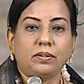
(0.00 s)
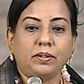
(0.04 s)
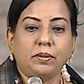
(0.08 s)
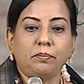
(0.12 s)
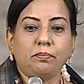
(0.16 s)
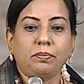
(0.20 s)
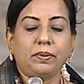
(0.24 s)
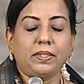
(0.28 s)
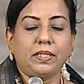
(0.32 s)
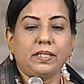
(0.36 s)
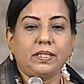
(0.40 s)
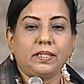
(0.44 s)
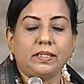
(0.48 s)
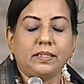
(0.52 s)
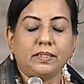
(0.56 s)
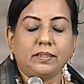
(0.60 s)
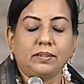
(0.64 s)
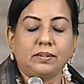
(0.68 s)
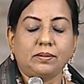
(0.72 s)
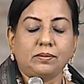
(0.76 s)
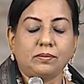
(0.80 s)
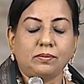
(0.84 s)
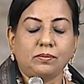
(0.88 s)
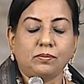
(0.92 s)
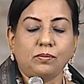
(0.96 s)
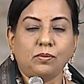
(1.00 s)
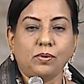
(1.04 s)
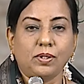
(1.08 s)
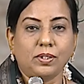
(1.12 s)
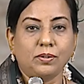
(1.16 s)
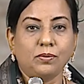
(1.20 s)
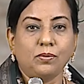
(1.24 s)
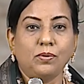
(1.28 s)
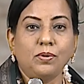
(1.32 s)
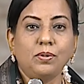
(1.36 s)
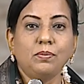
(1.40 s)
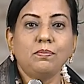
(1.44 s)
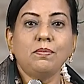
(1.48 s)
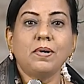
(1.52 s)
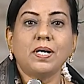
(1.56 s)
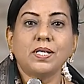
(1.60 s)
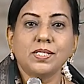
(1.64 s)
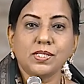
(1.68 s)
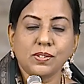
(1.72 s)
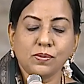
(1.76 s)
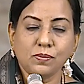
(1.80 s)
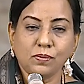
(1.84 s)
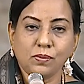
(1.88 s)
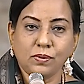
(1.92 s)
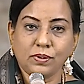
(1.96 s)
இப்போ ஒரு ஒரு
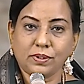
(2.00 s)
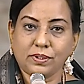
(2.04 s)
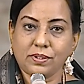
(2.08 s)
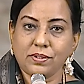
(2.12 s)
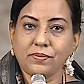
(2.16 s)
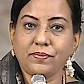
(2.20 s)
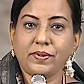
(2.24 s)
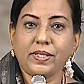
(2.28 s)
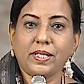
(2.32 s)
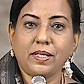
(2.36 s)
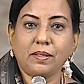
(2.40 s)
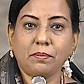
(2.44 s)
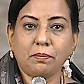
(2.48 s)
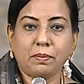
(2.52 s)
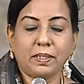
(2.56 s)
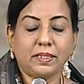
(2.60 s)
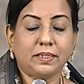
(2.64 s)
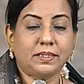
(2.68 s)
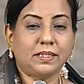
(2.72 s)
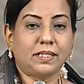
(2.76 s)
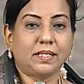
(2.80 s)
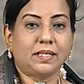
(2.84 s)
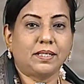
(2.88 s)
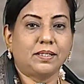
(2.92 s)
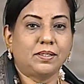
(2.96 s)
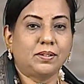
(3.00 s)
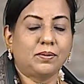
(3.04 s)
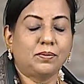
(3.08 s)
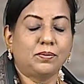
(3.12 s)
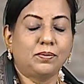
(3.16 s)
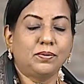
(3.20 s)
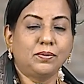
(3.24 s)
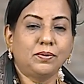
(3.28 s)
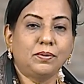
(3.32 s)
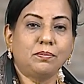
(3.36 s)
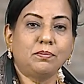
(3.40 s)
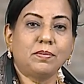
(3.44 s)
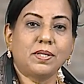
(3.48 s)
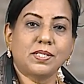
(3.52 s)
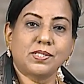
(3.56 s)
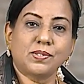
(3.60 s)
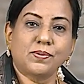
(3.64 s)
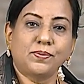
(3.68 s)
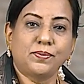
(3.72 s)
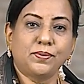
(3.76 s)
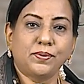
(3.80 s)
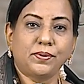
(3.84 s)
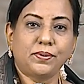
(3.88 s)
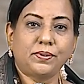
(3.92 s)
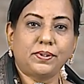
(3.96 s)
மாதம் ஒருத்தர் வீட்டில் பார்த்துக்குறாங்க இன்னொரு மாதம்
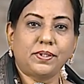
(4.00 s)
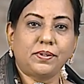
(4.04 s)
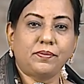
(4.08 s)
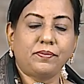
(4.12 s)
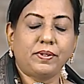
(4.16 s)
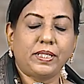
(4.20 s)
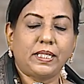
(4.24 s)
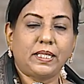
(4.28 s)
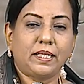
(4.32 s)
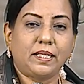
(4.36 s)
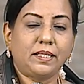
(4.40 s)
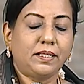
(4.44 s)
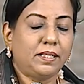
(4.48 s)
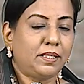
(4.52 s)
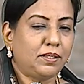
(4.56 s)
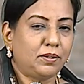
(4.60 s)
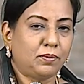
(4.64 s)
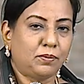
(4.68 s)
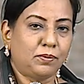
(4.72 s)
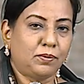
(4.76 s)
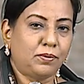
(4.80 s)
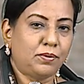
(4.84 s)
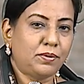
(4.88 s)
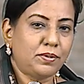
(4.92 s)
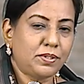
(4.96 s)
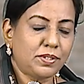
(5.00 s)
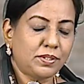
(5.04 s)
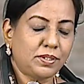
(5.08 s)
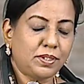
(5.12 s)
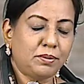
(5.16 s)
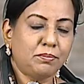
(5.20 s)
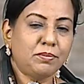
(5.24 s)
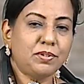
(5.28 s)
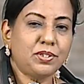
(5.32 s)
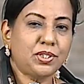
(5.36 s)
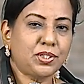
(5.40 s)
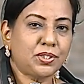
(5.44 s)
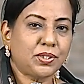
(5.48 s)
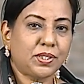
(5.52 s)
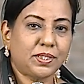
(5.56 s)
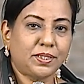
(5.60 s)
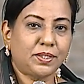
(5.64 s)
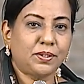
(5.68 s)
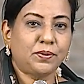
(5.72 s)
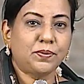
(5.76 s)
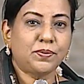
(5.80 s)
இன்னொருத்தர் வீட்டில் நீங்கள் ஒரு நிமிஷம் அதை